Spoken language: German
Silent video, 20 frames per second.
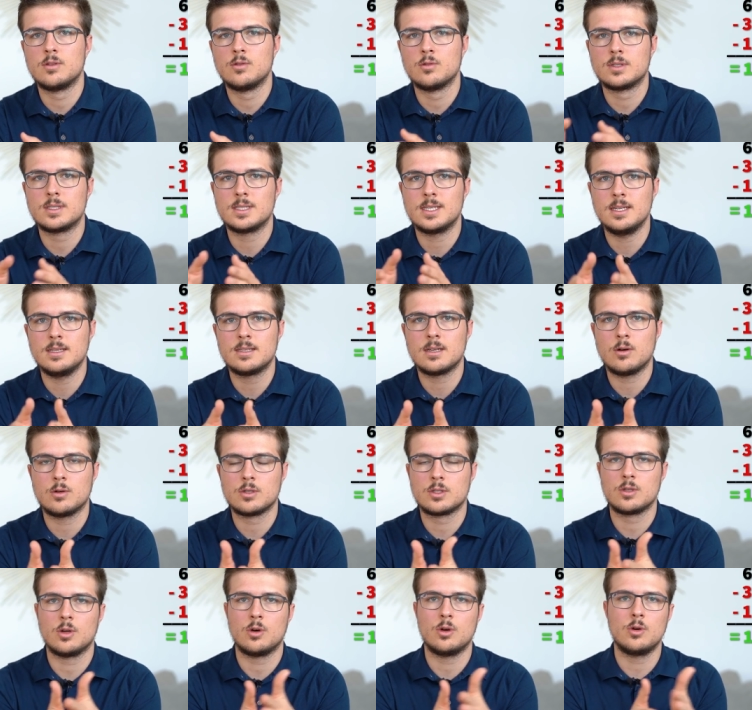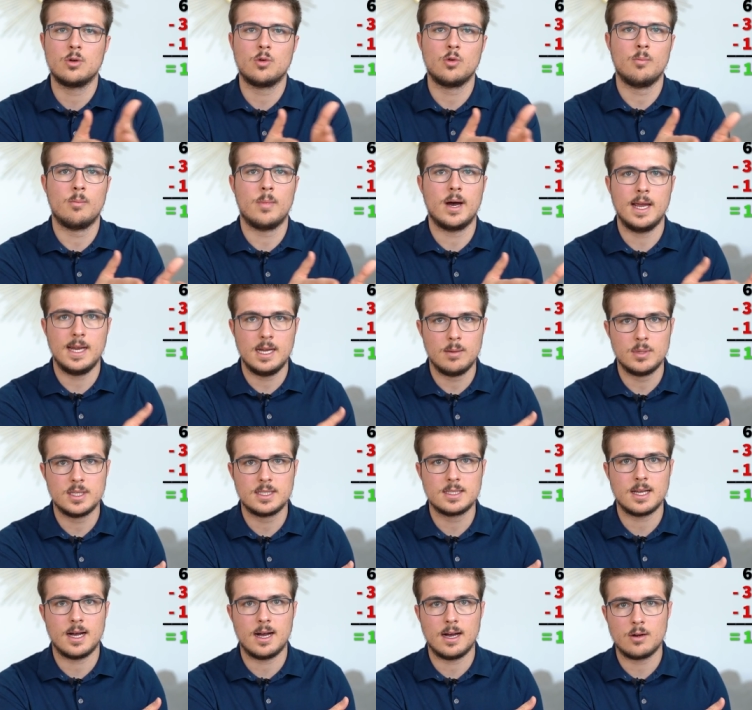nur 10.000 Euro meine
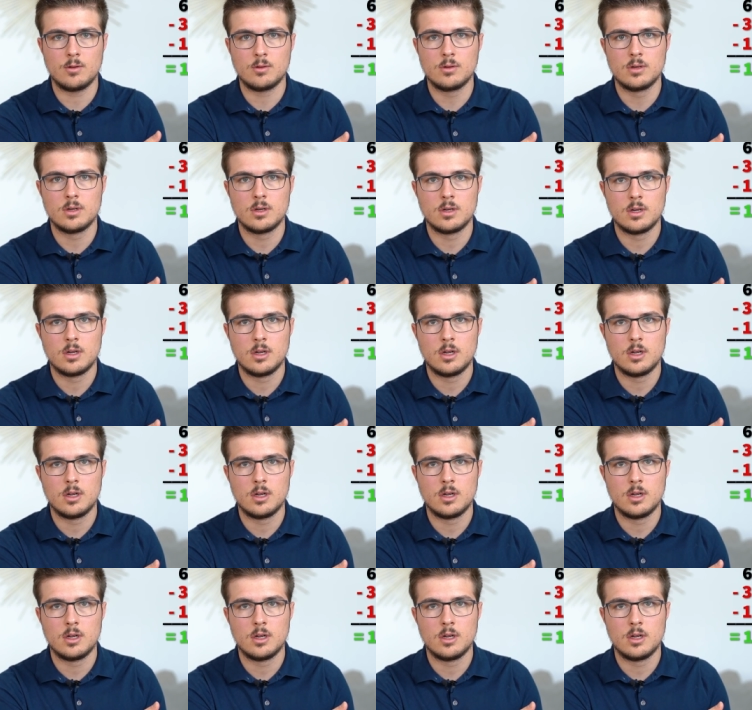Bezahlung